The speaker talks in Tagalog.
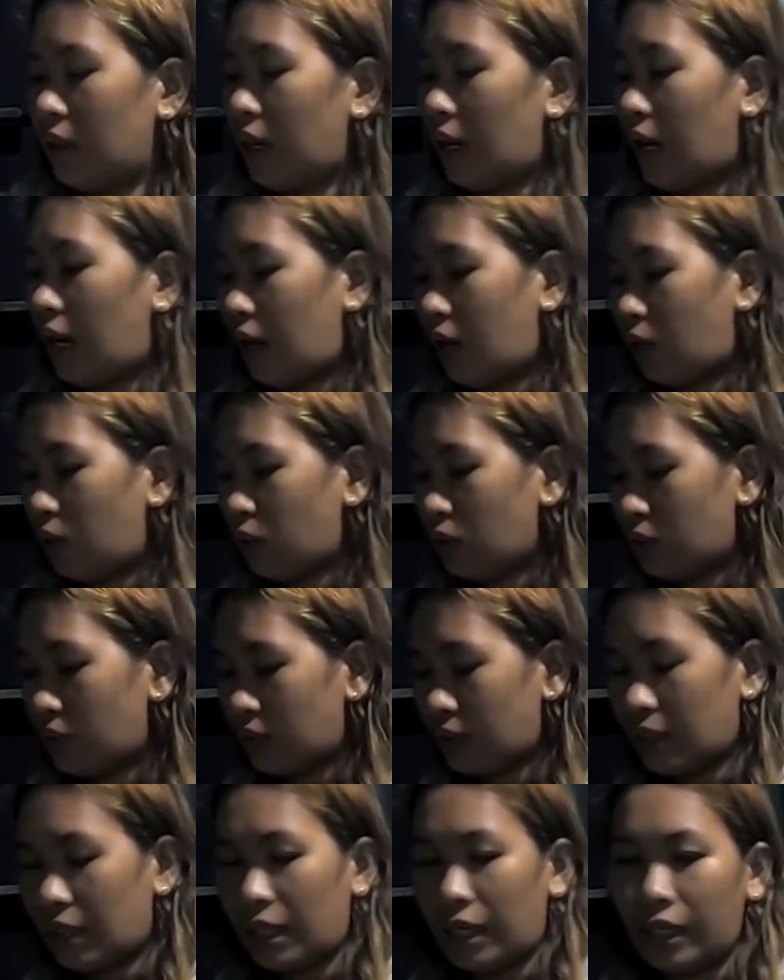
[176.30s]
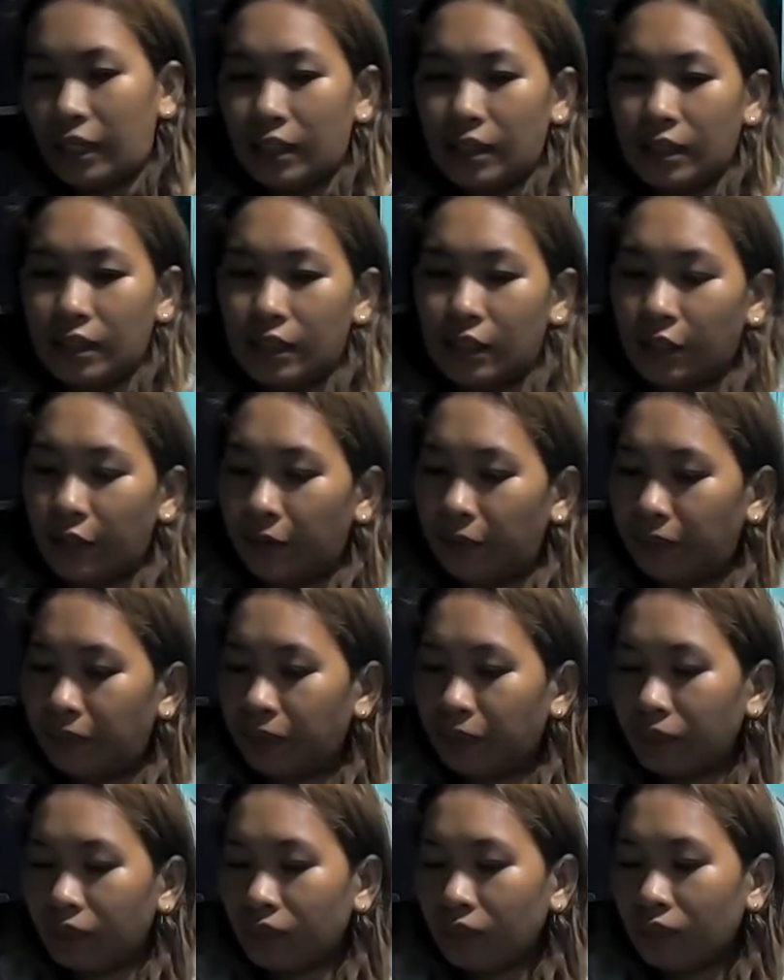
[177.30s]
ahos guys.
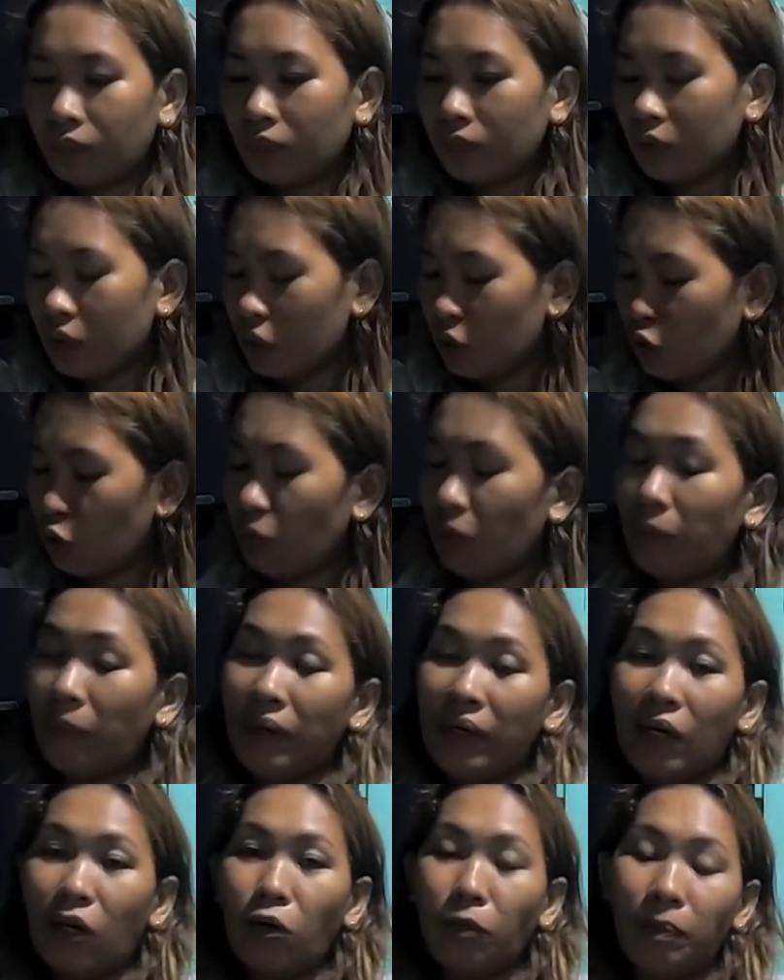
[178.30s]
So mamaya ko